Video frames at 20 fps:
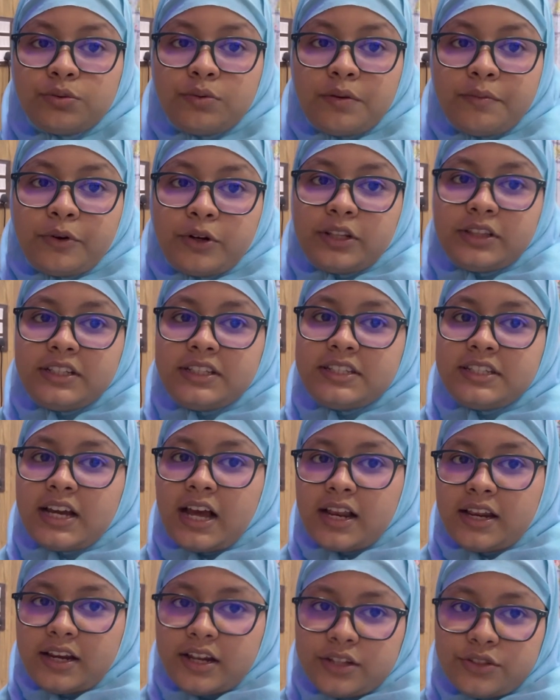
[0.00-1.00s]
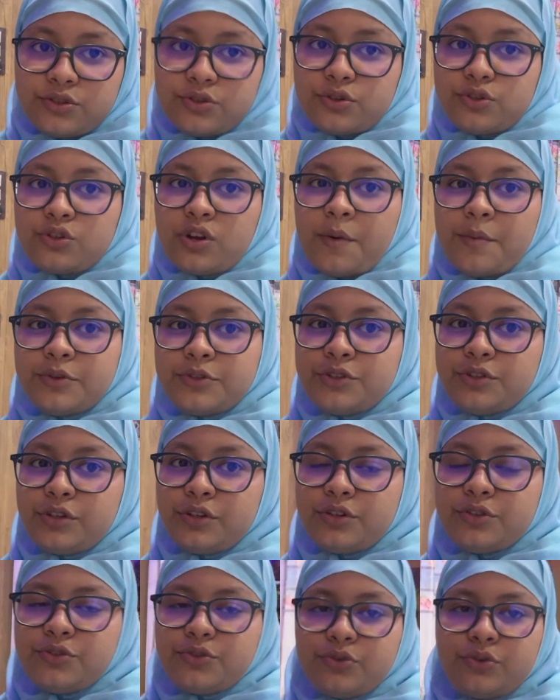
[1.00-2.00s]
প্রথমে বলে দিচ্ছি আলিনার জন্য সমস্ত
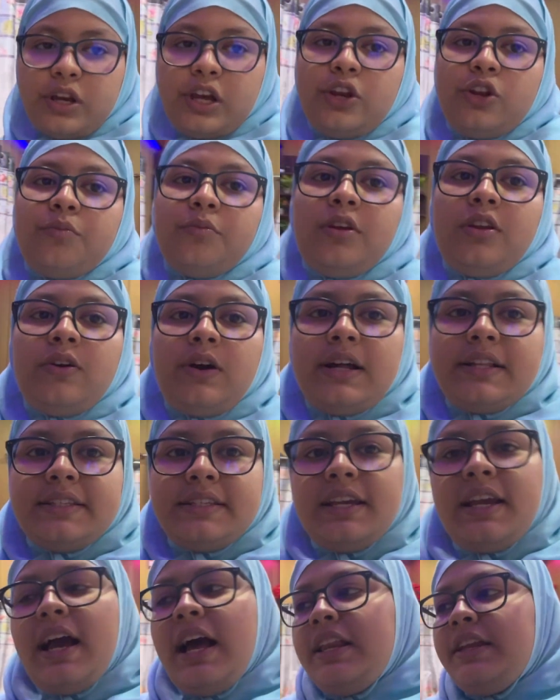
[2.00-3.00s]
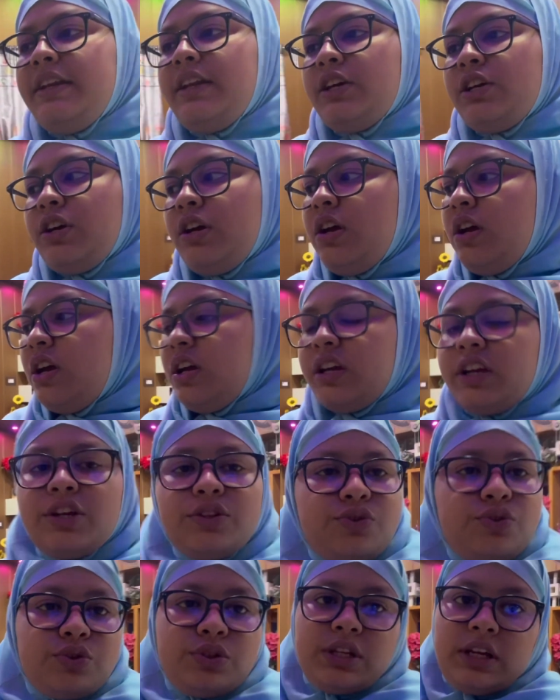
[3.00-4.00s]
কিছু এলোমেলো আছে আলিনা
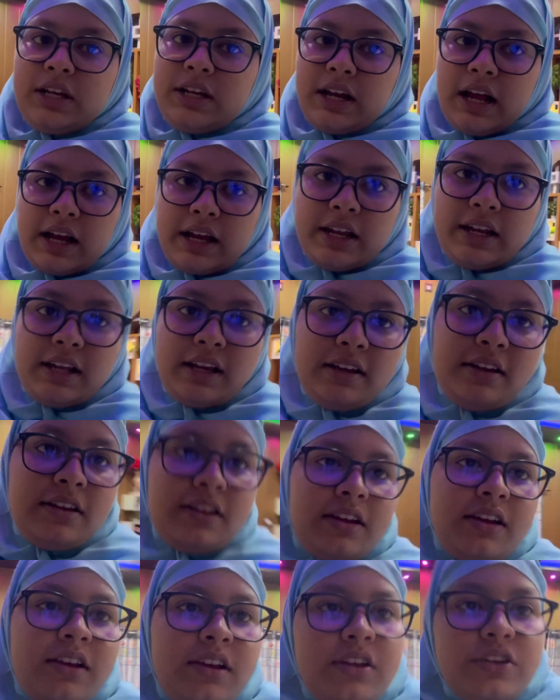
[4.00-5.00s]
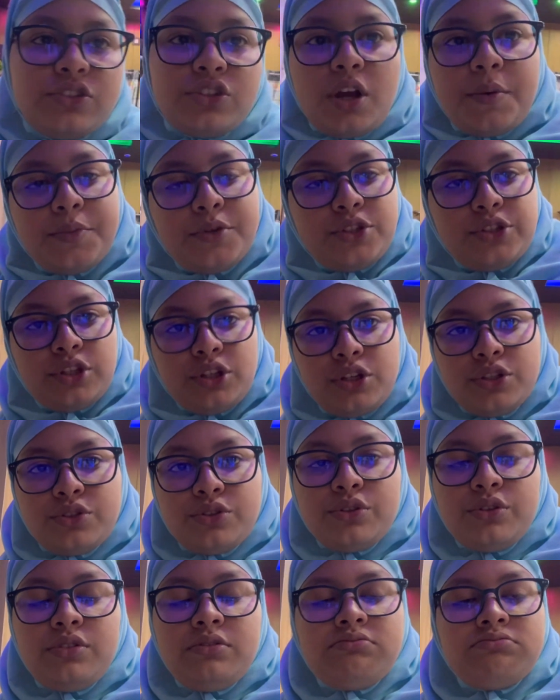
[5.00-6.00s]
কিচ্ছু ঠিক রাখে না সমস্ত
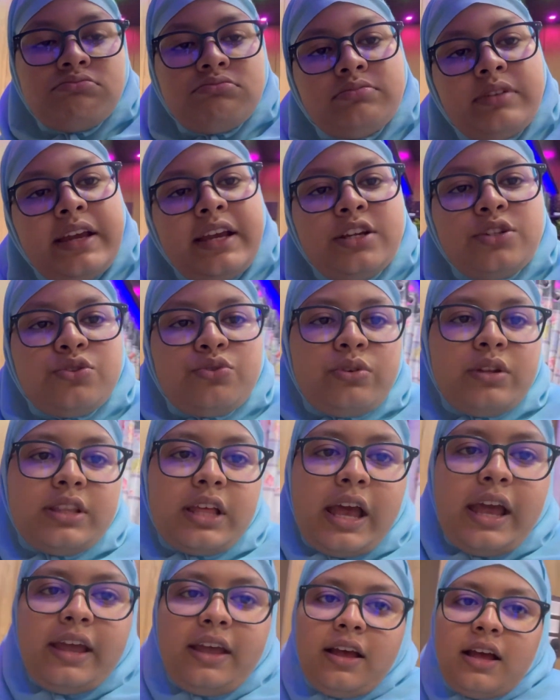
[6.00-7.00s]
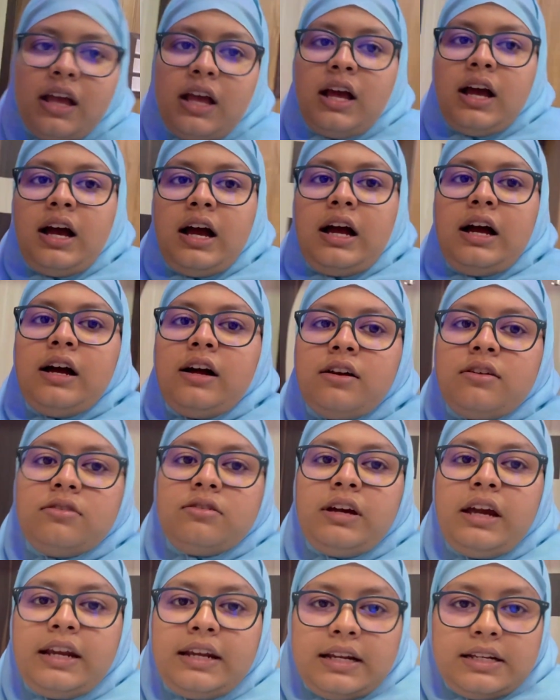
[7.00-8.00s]
কিছু ভেঙে চড়ে দেয় আর
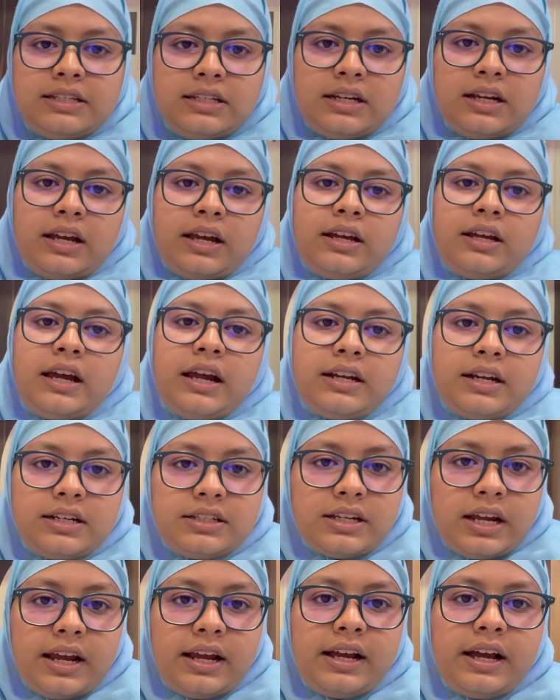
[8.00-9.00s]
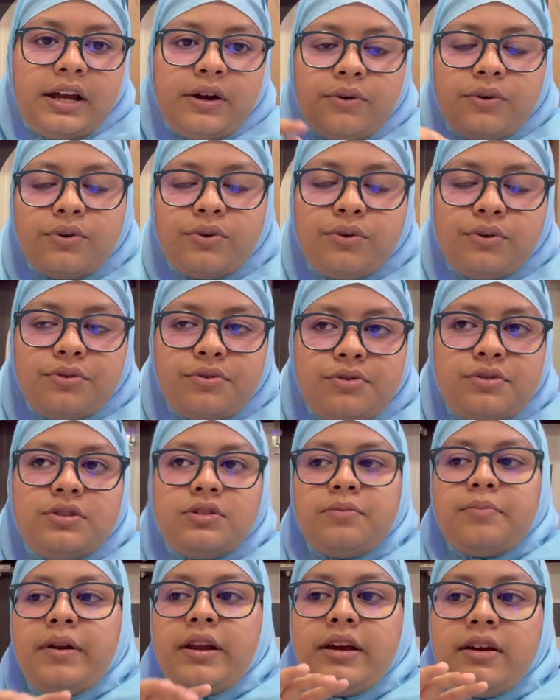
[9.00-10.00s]
এটার যে এটার জায়গায় অন্য
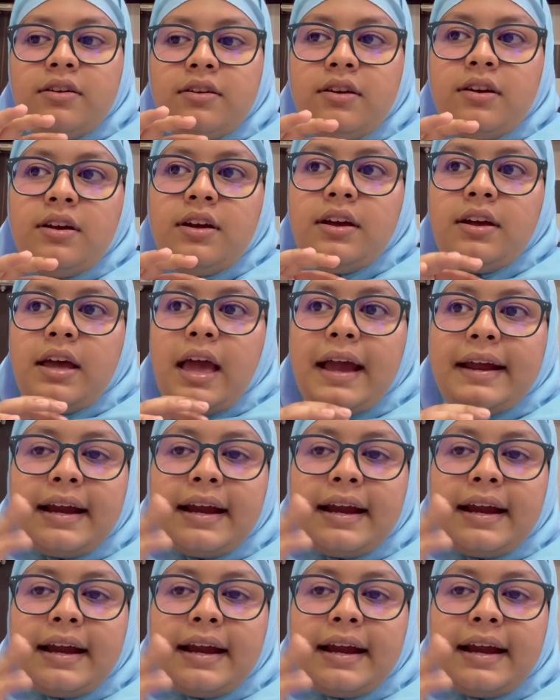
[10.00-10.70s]
মানে এক